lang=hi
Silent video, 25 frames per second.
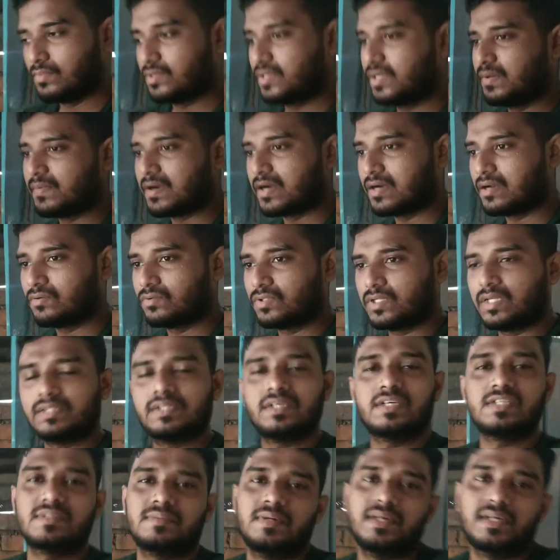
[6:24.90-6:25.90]
डिमांड होता है
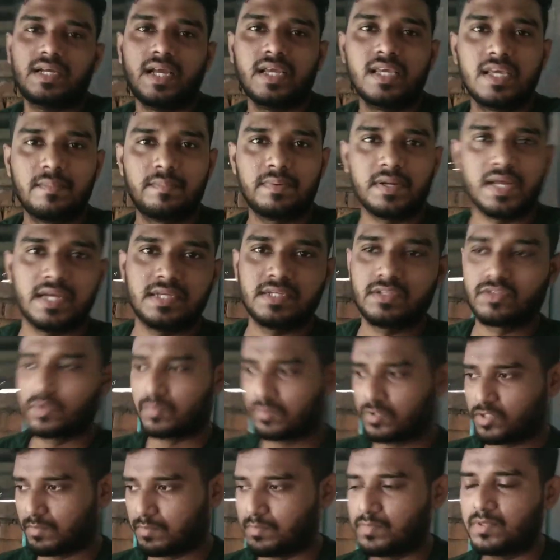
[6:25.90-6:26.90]
दस बर्ड का ये प्राइस है
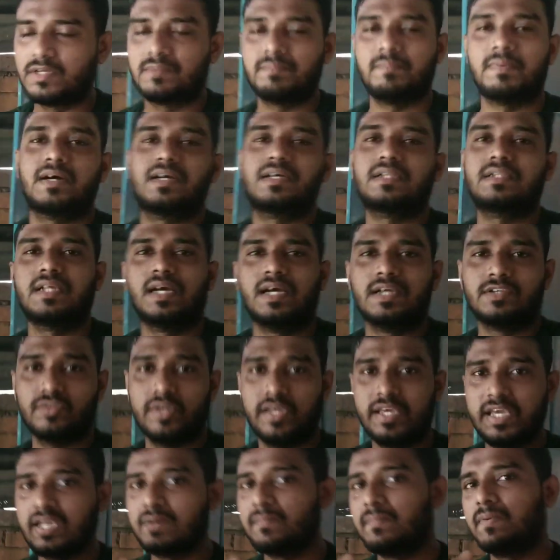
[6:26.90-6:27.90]
तो जो बर्ड पकड़ता है जो
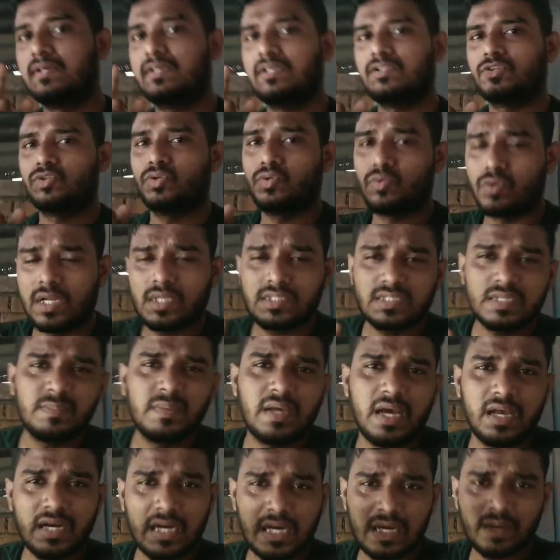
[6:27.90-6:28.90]
एक बर्ड थोड़ा सा
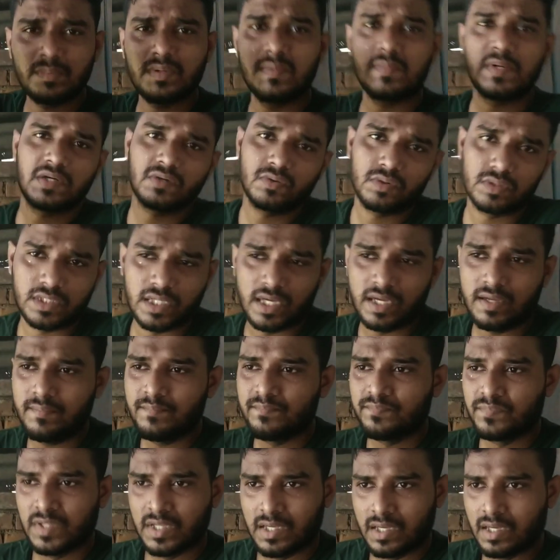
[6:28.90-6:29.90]
भी हल्का बीमार होता है
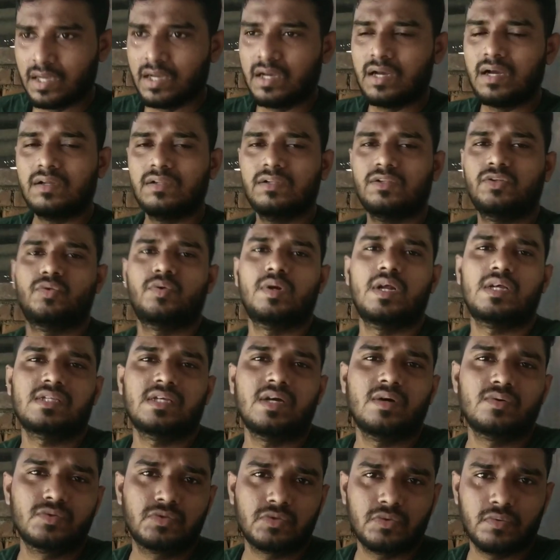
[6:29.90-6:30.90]
थोड़ा
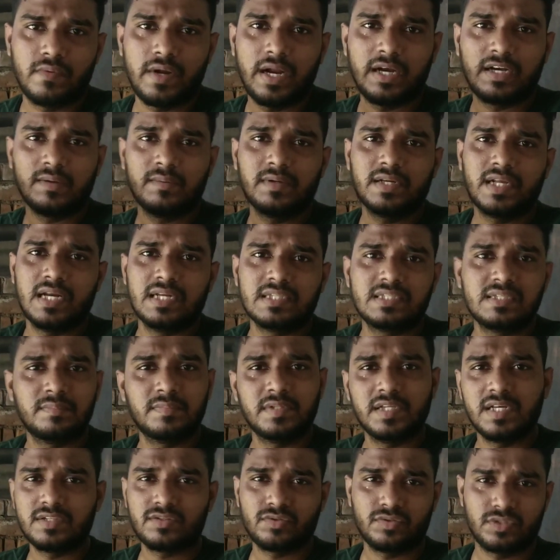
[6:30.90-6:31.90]
सा उसको विटामिन
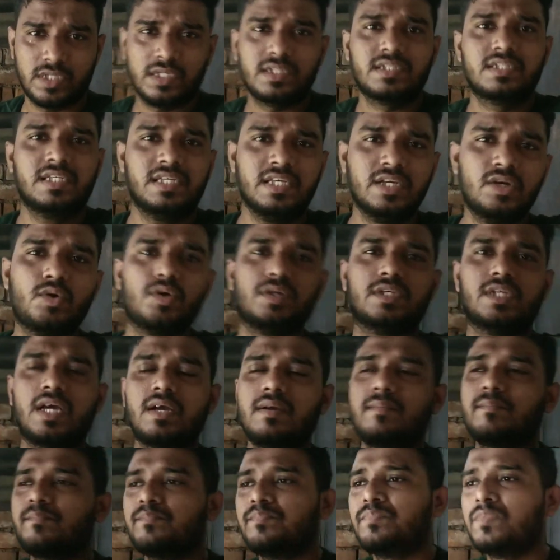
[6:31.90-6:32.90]
कैल्शियम देने से उसका ठीक हो
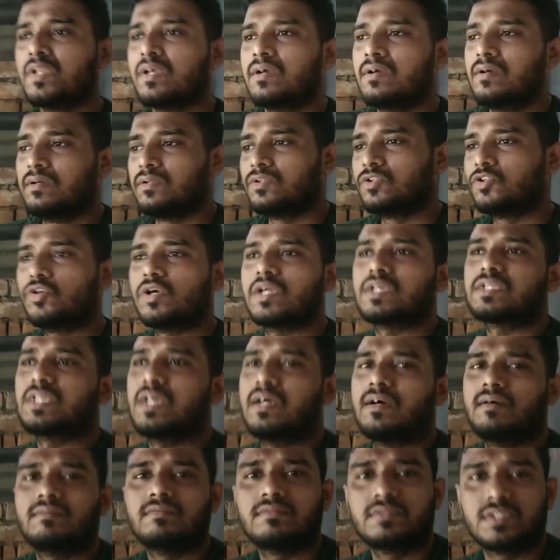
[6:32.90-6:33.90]
जाए थोड़ा
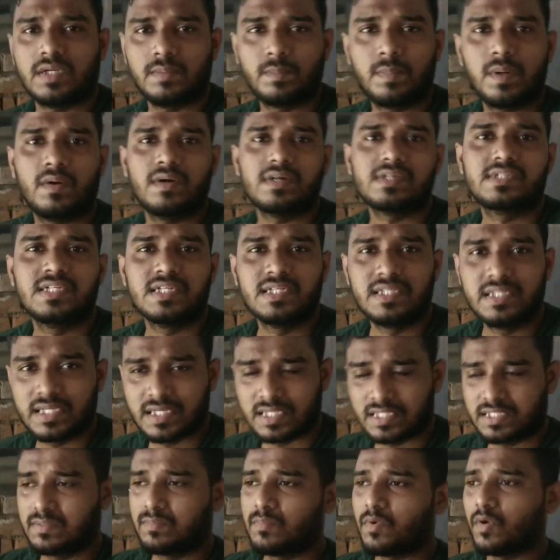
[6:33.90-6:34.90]
सा सनफ्लावर सीड
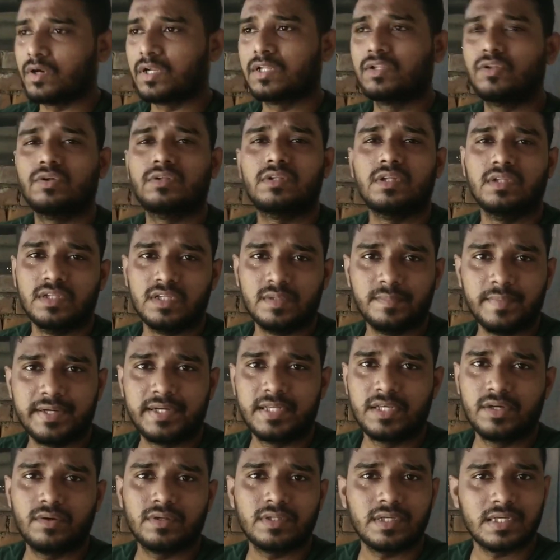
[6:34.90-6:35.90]
देने से बॉडी दो तीन दिन में
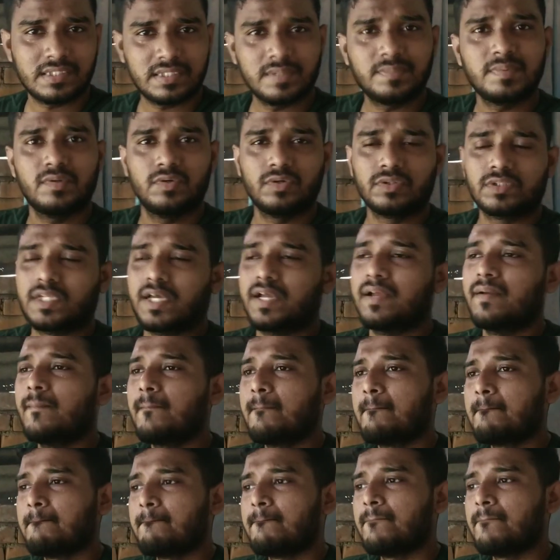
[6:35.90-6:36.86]
ठीक हो जाए ऐसा भी होता है